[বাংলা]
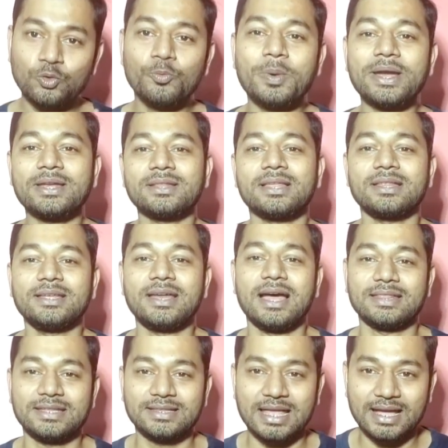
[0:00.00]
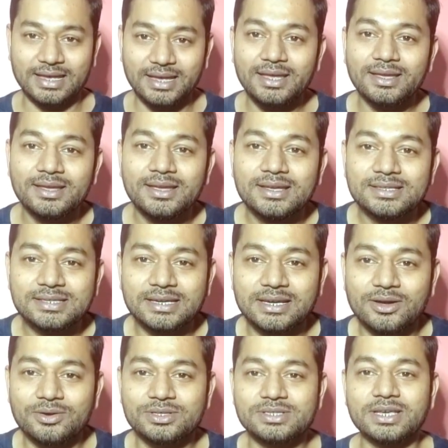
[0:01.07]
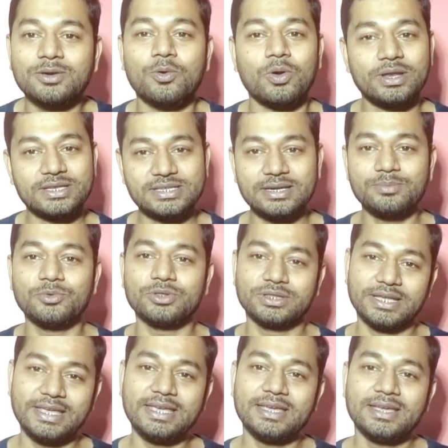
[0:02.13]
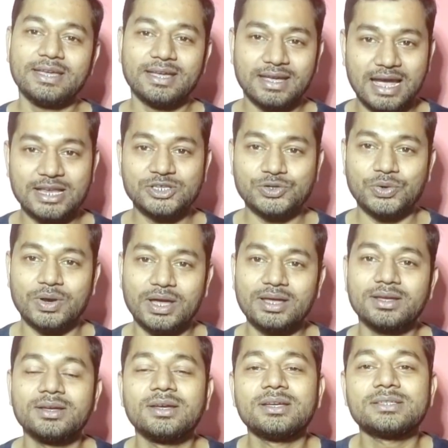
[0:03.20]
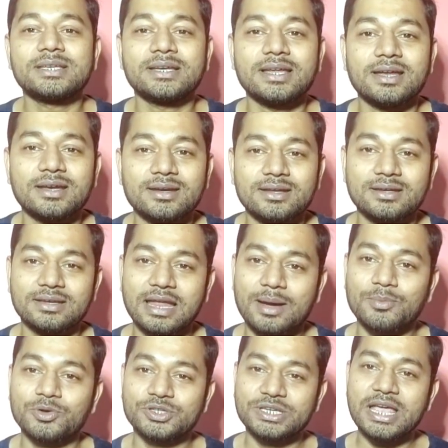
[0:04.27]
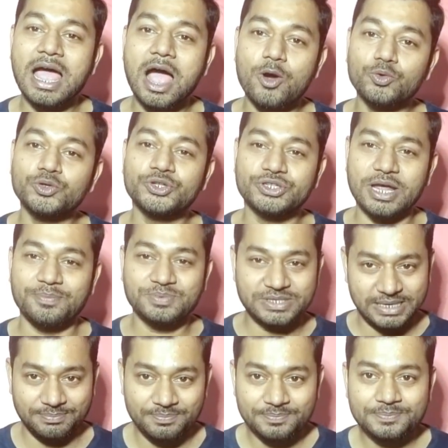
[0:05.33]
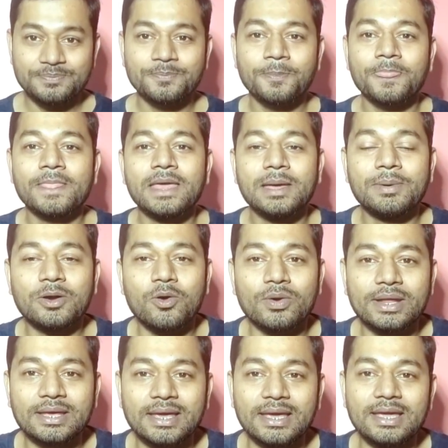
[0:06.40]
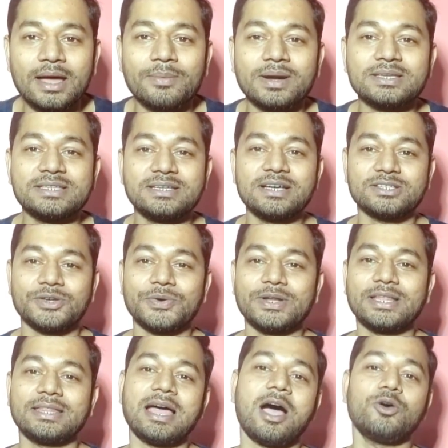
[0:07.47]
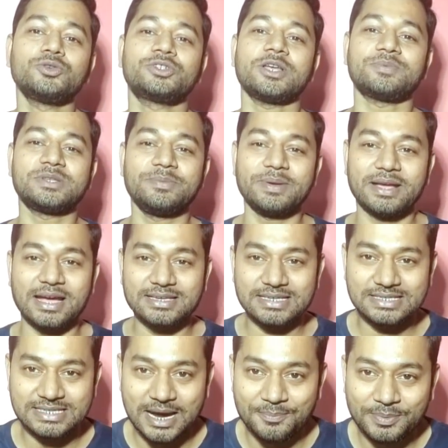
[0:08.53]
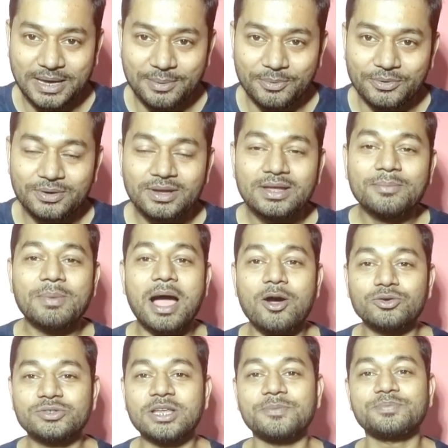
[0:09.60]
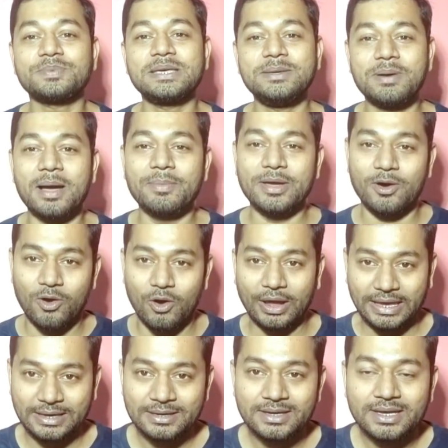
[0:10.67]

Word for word: উপায়টা তাদের হাতে থাকে সেটা হচ্ছে কলেজের মধ্যেই কাজ করা সেটার নাম হচ্ছে হাউস টাপশিপ এবার অনেকেই আবার জিজ্ঞাসা করে দাদা হাউস টাপশিপে কাজের চাপ কেমন বা হাউস টাপ কীভাবে হয়